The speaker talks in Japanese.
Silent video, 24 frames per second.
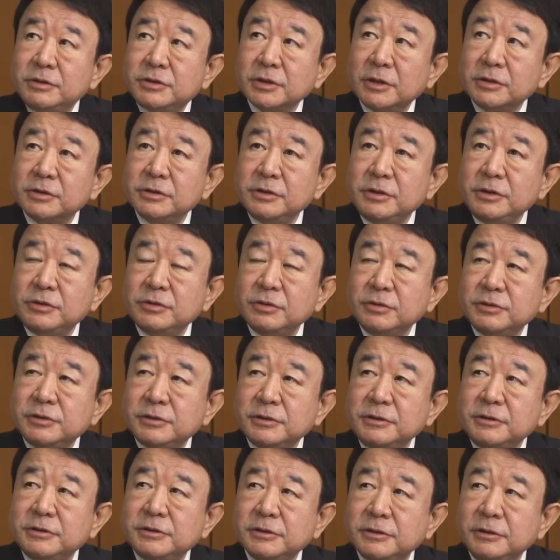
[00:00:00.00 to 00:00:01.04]
ちがつにじゅういち
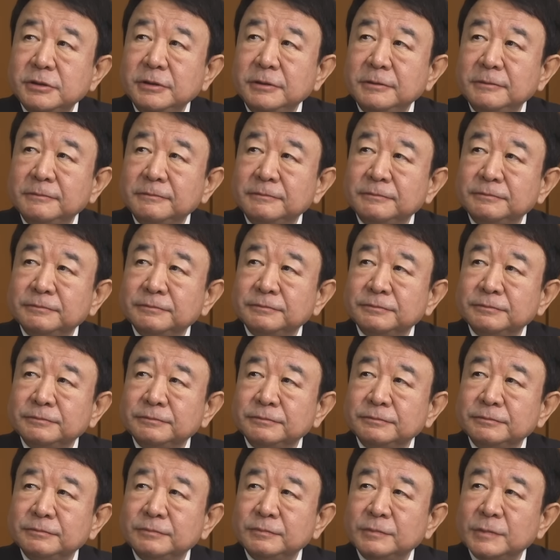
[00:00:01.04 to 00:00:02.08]
にちうー
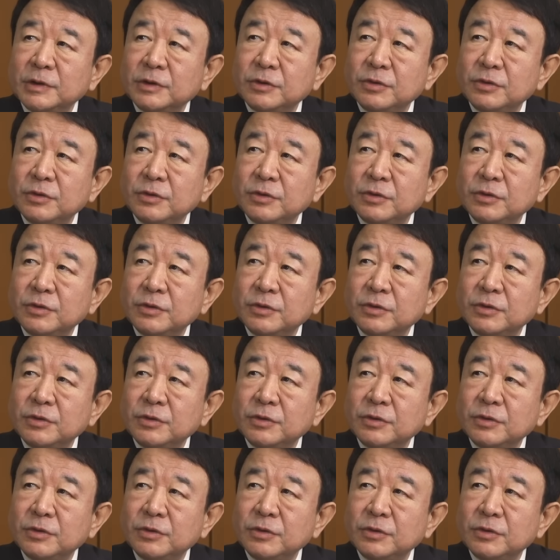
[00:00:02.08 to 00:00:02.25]
ん